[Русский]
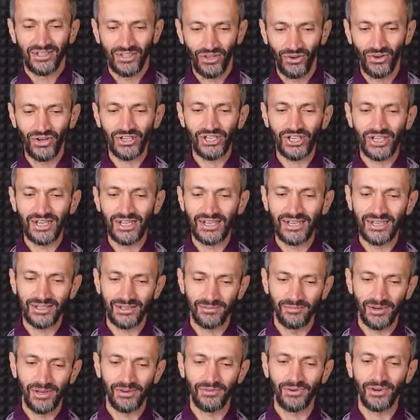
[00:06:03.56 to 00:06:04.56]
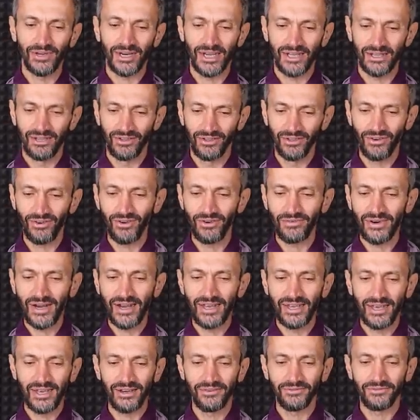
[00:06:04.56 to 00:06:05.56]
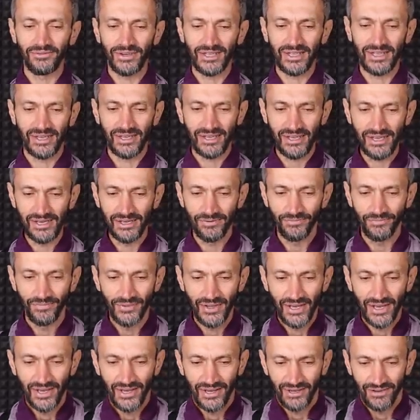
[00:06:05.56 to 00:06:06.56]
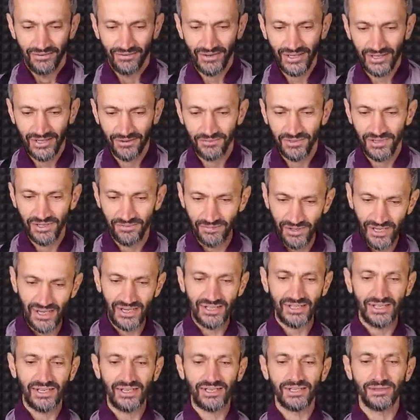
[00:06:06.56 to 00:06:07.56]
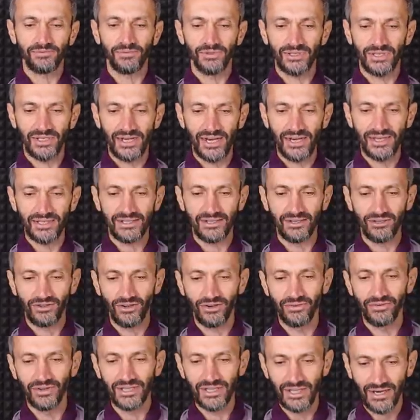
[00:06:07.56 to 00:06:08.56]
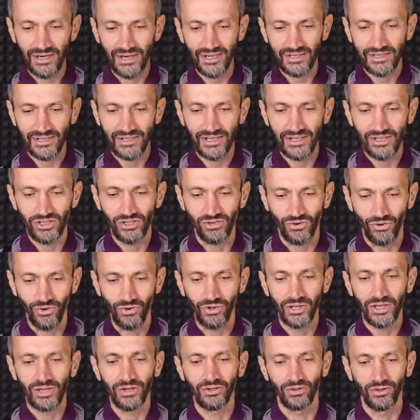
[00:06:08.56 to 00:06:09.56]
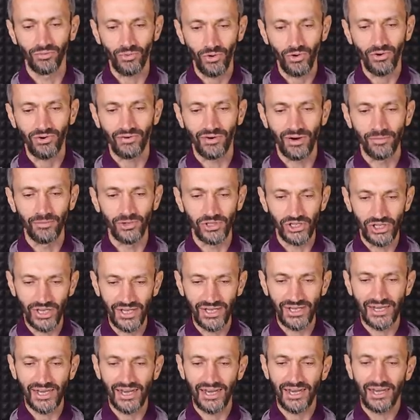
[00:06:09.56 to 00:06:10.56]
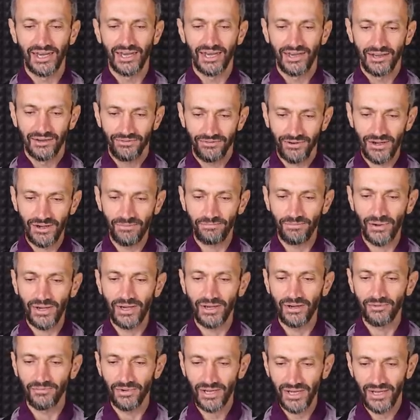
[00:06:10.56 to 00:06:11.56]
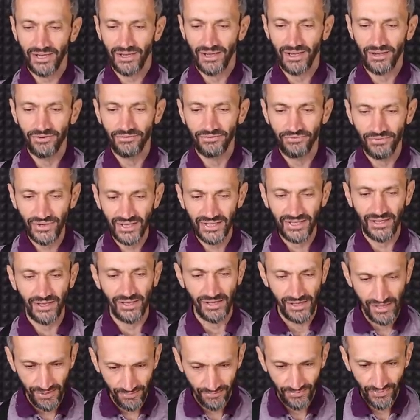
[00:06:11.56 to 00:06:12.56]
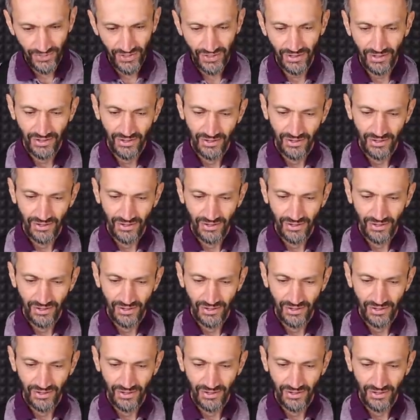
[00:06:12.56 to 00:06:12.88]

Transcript: тоже из моего родного МФТИ. В этом семестре запускается новая итерация школы глубокого обучения ФПМИ МФТИ.